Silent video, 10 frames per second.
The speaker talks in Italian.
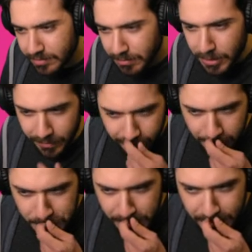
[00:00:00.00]
Ma
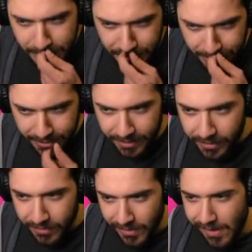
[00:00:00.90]
dovevamo
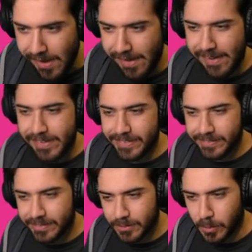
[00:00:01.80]
salire!
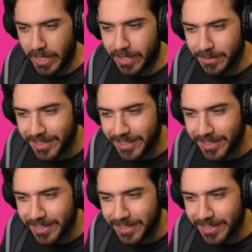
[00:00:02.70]
Wow! Wow!